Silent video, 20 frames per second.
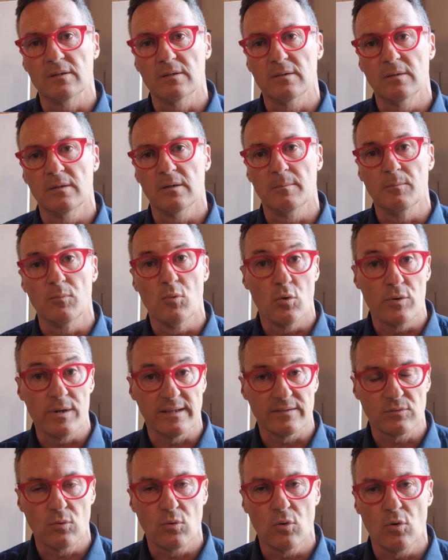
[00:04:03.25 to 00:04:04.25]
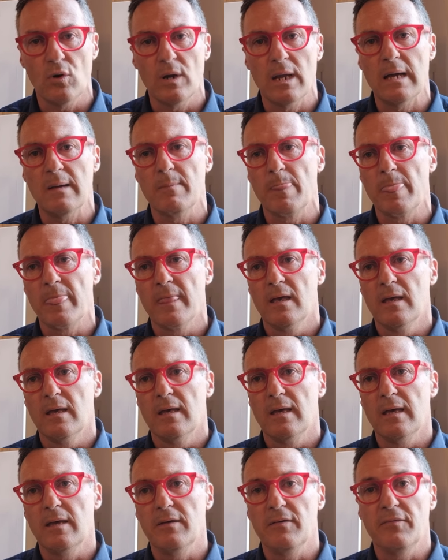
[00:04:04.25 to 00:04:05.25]
eh, buoni a scuola
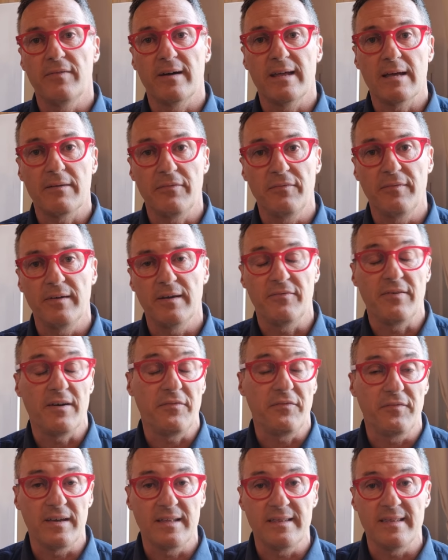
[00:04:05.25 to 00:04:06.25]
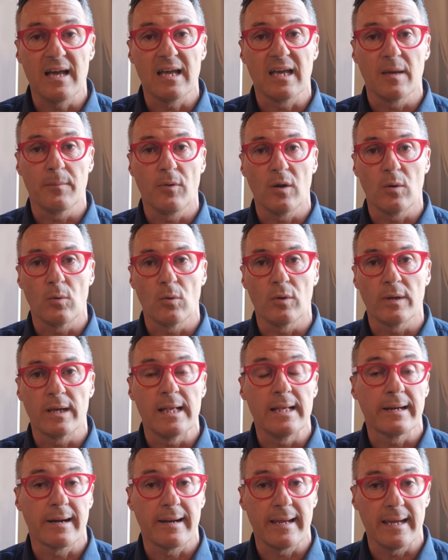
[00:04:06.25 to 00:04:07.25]
e fe- fa fede anche poi quello
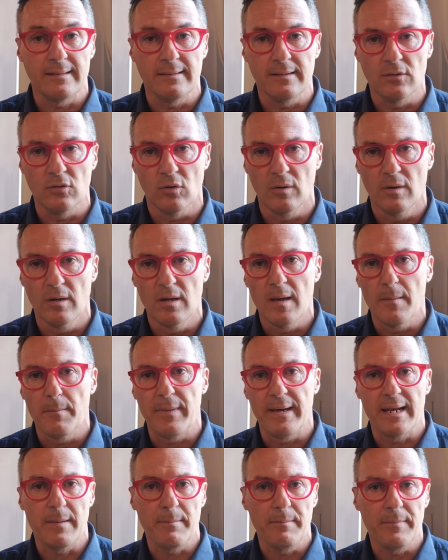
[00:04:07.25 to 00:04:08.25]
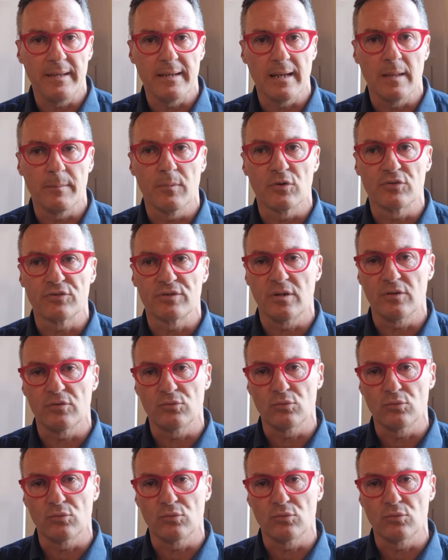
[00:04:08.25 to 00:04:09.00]
che è il reddito per ambire alle borse